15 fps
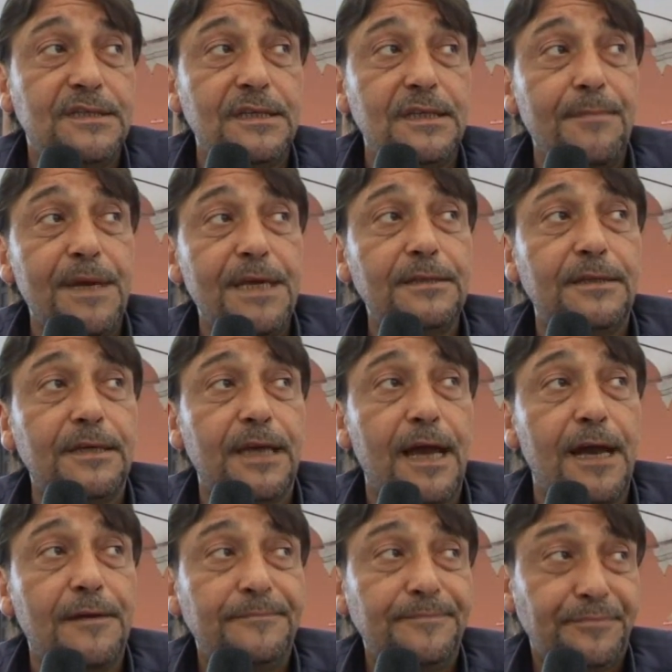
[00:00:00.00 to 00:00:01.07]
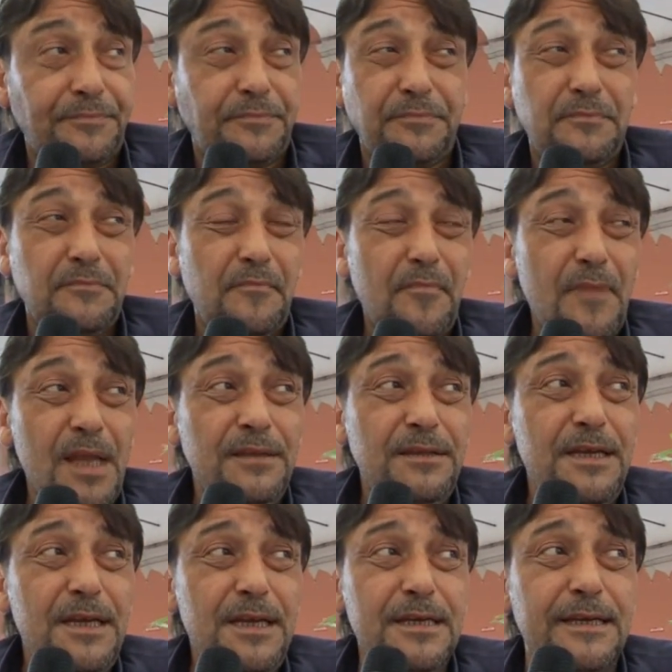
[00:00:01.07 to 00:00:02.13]
si dimentica
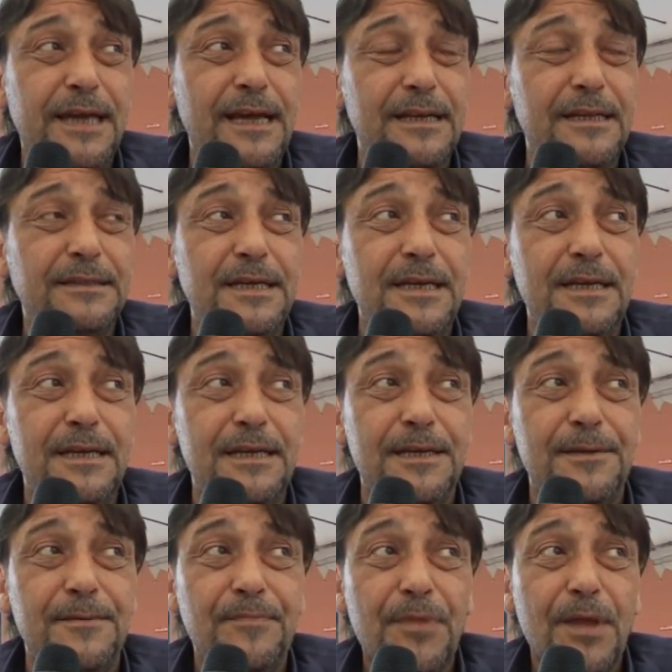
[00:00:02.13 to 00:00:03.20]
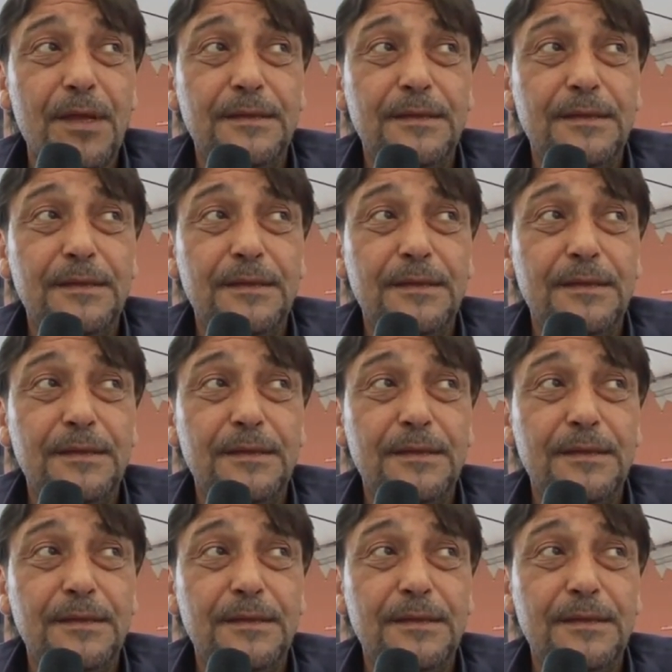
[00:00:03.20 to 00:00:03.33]
di, di,